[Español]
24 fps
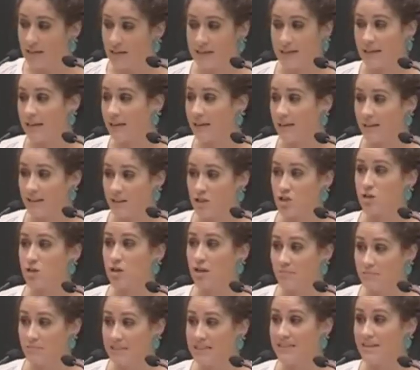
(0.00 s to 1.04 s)
y que en realidad
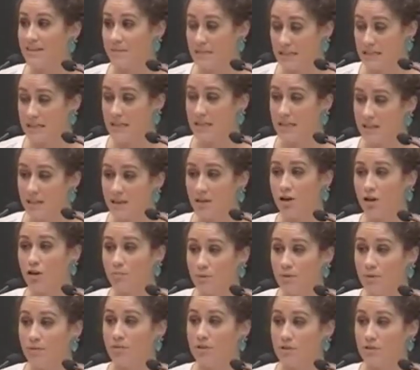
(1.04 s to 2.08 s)
solamente el
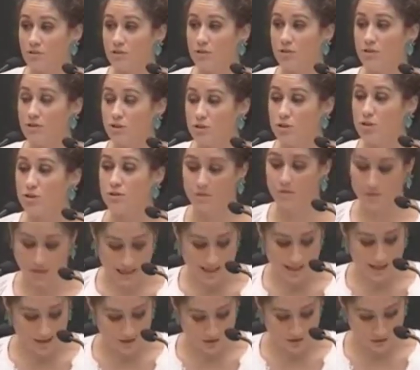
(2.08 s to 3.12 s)
25% de los
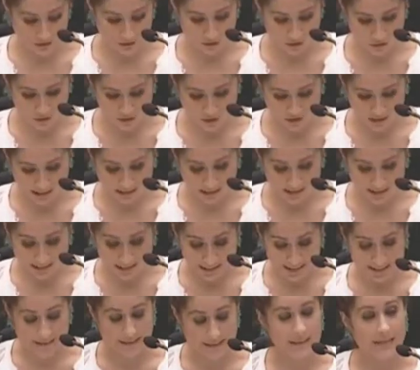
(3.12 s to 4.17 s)
ciudadanos
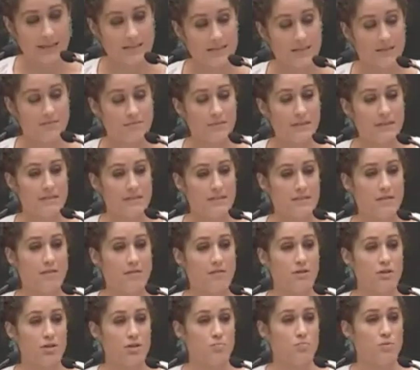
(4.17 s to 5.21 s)
crea que las
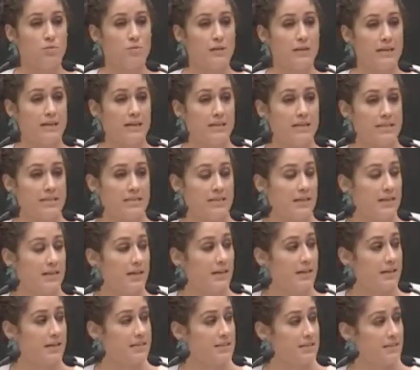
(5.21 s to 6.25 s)
administraciones públicas
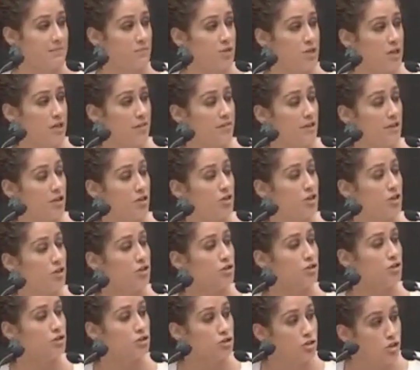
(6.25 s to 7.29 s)
estamos
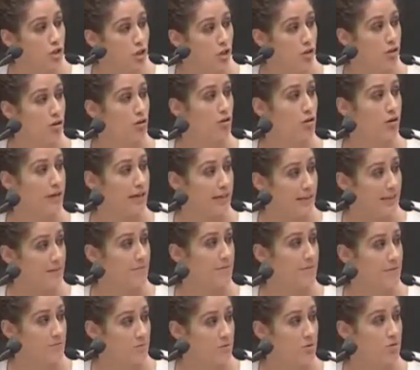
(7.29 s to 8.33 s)
haciendo todo lo que
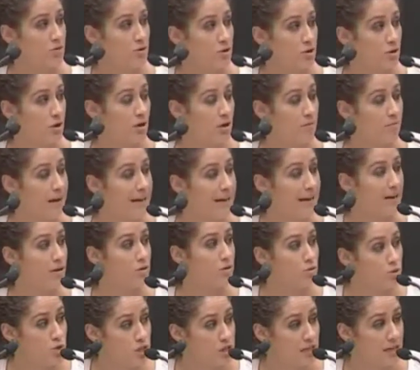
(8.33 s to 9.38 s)
debemos para
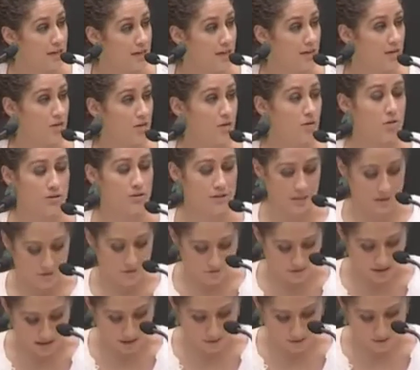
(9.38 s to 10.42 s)
luchar contra
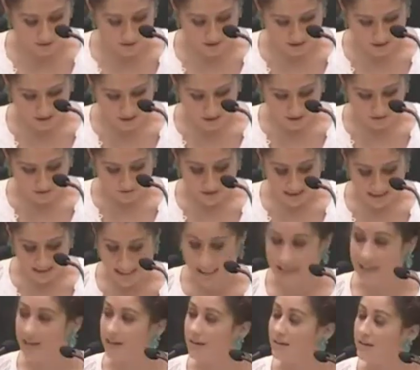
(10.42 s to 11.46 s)
el fraude
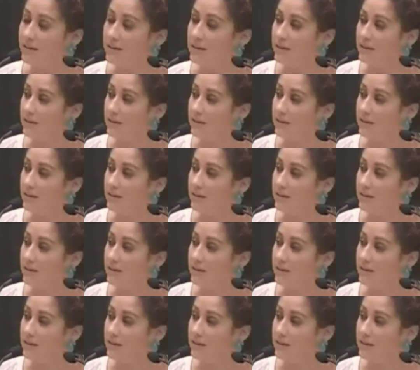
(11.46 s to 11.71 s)
fiscal